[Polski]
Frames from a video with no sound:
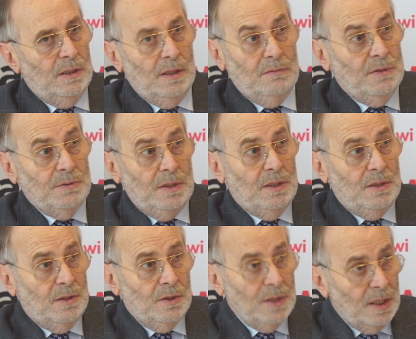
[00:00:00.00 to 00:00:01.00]
Ja mówię, słuchaj,
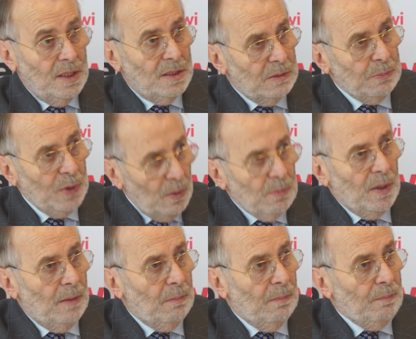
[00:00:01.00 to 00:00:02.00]
to nie jest
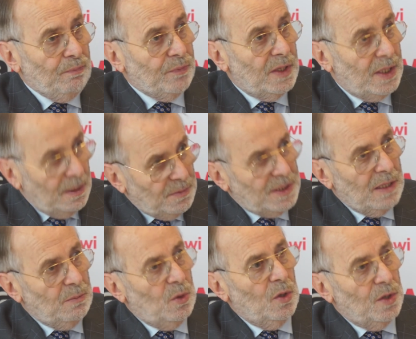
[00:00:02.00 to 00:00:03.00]
problem. Tym
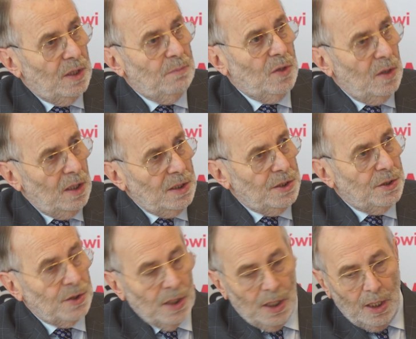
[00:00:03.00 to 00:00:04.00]
samolotem
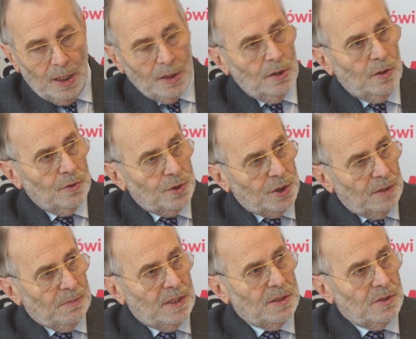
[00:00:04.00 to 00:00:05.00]
dolecisz, tylko
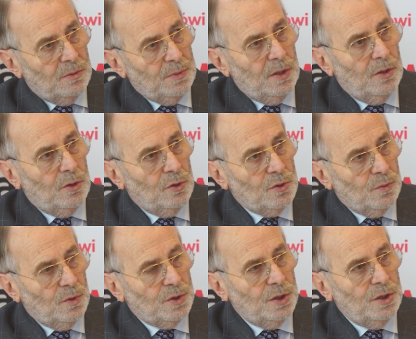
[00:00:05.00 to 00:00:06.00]
trzeba sobie
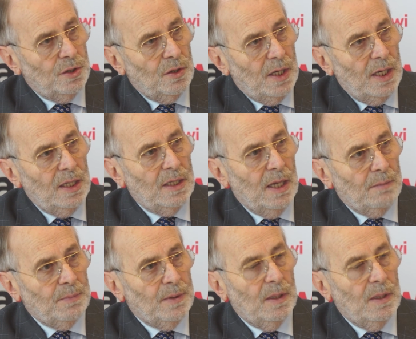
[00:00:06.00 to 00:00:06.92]
rozłożyć to na etapy.